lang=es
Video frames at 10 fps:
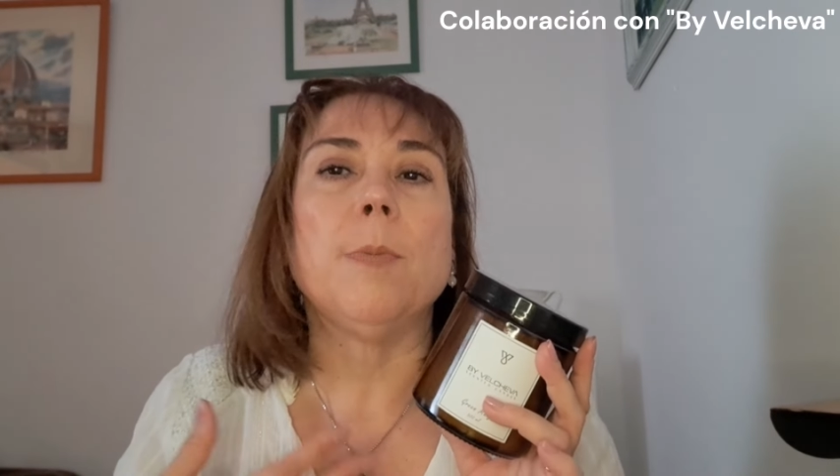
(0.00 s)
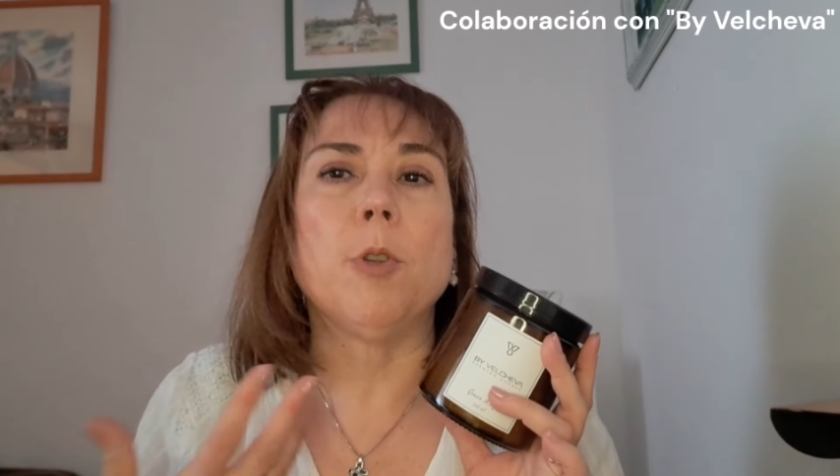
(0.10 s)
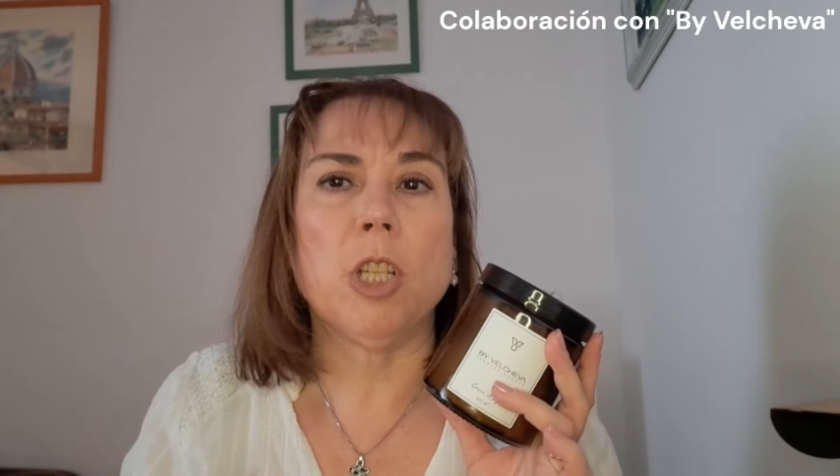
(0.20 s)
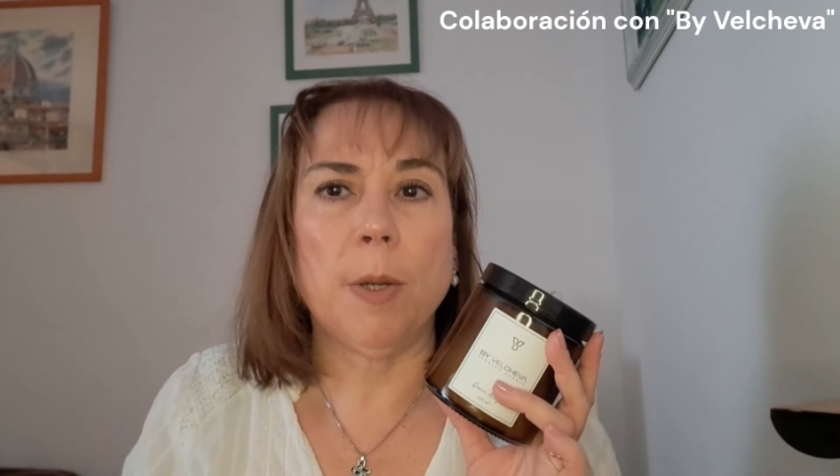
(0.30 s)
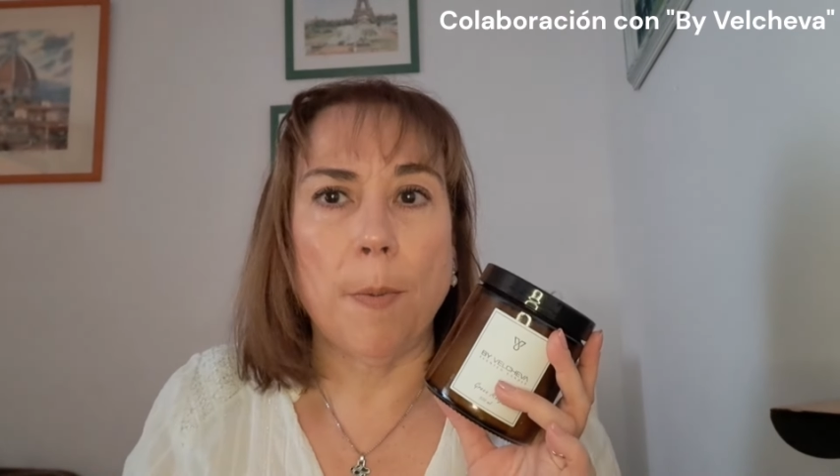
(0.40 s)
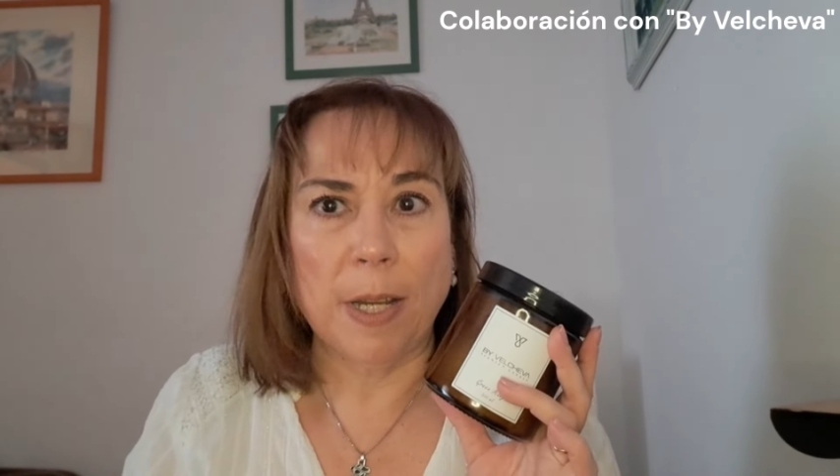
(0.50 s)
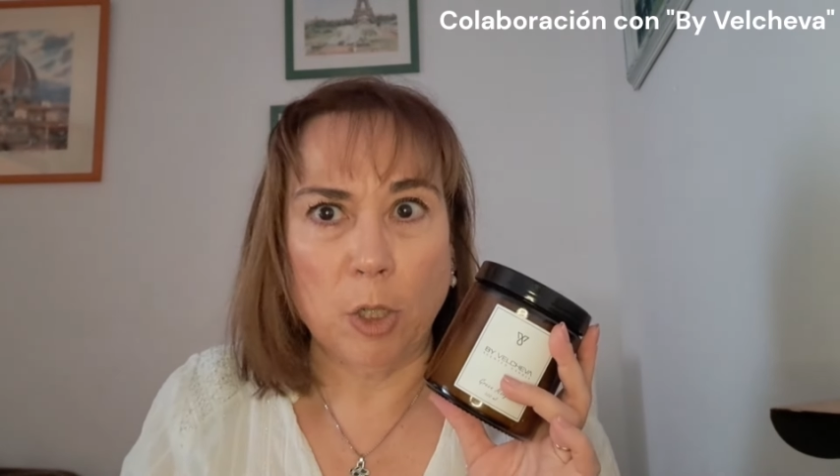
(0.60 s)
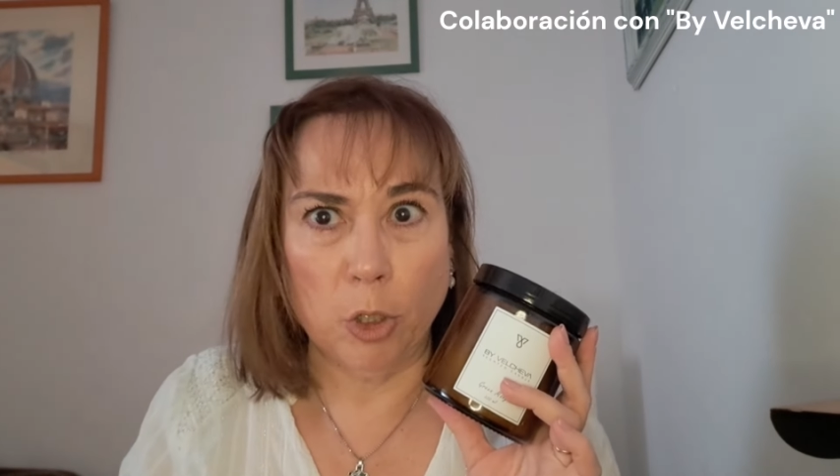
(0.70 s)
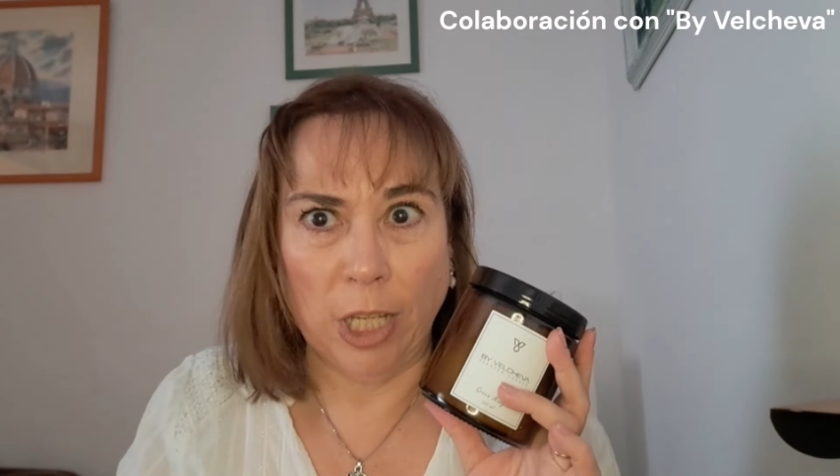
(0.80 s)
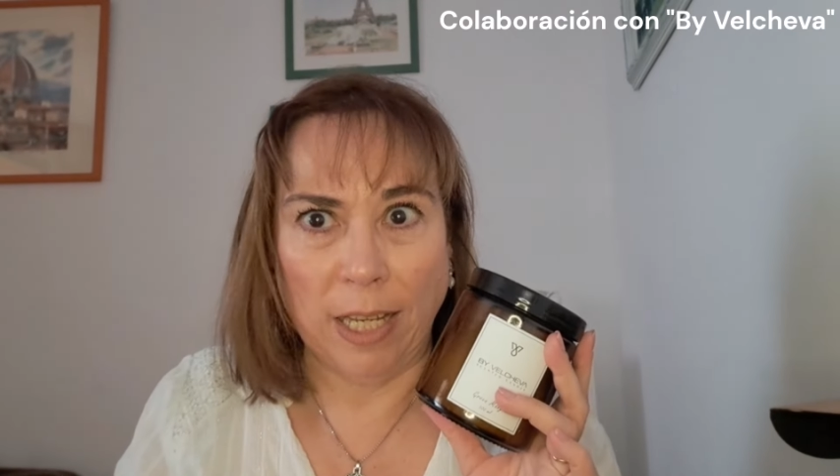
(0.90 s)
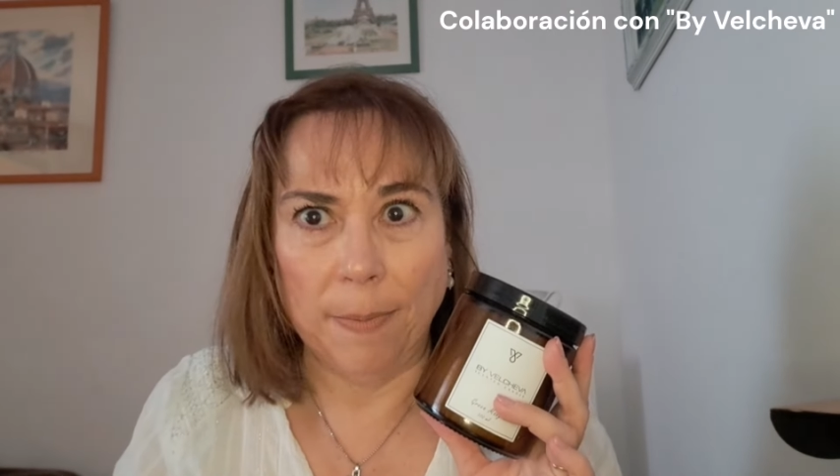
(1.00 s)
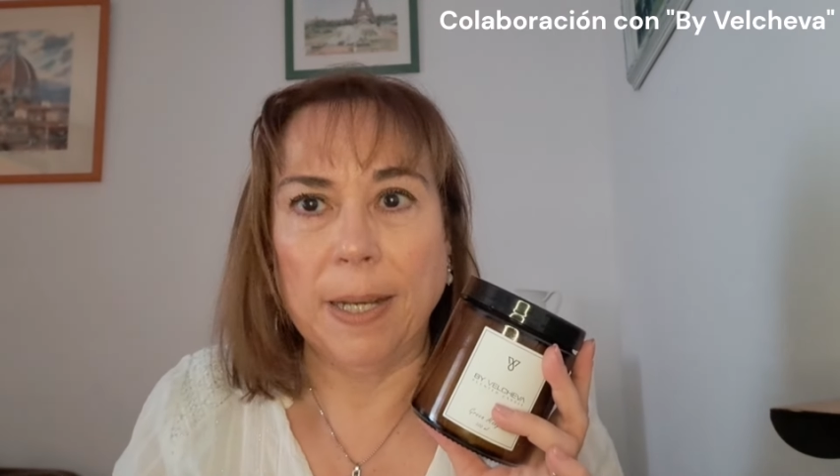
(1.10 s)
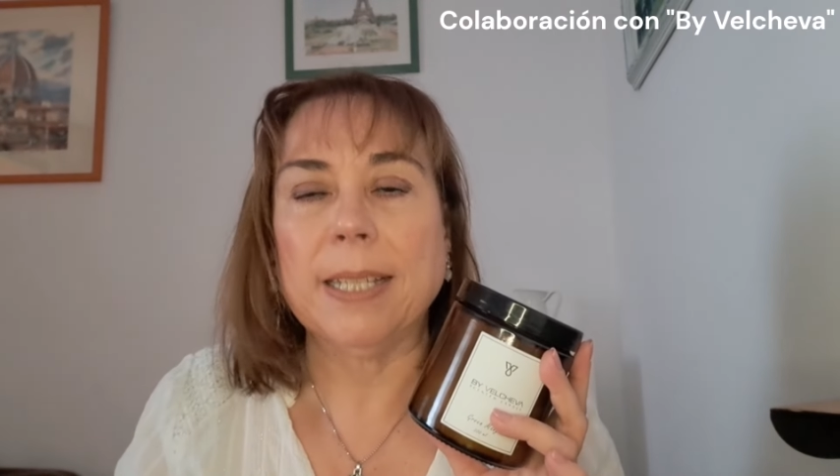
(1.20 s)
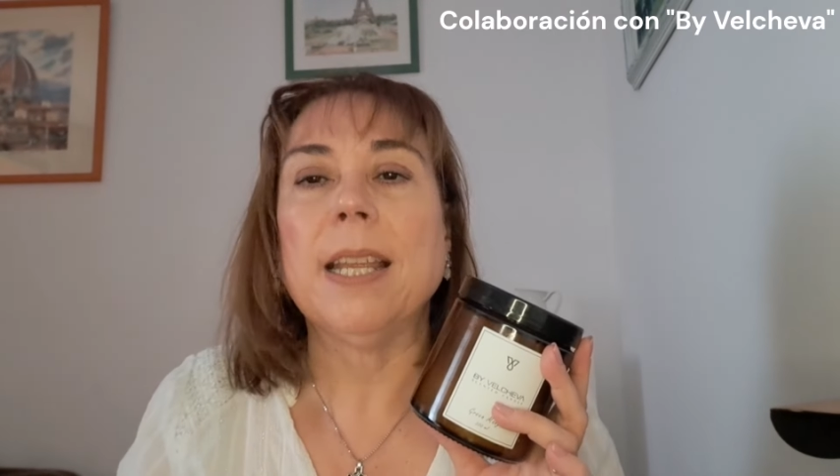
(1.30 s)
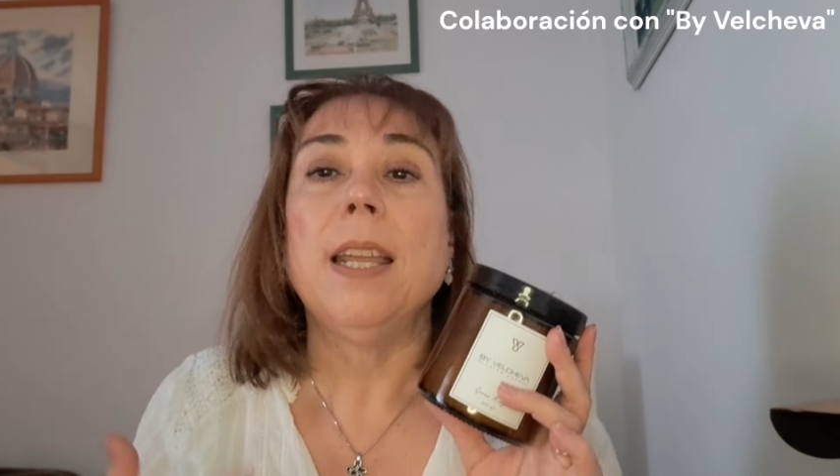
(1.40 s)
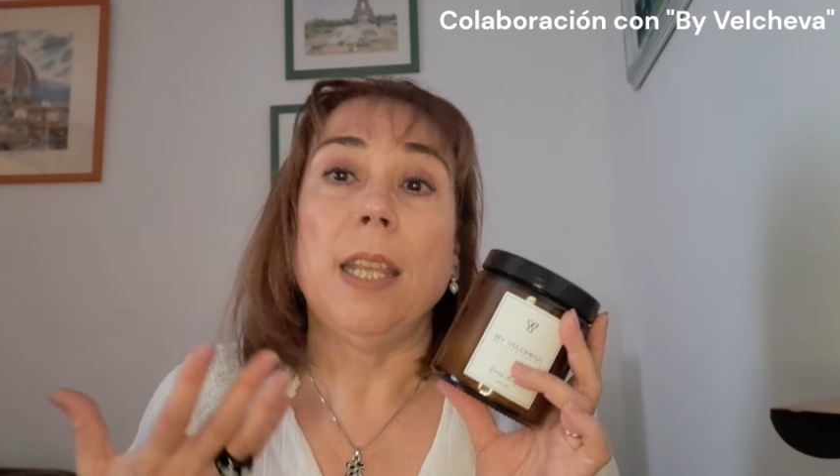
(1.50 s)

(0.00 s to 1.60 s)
muchísimo más sostenibles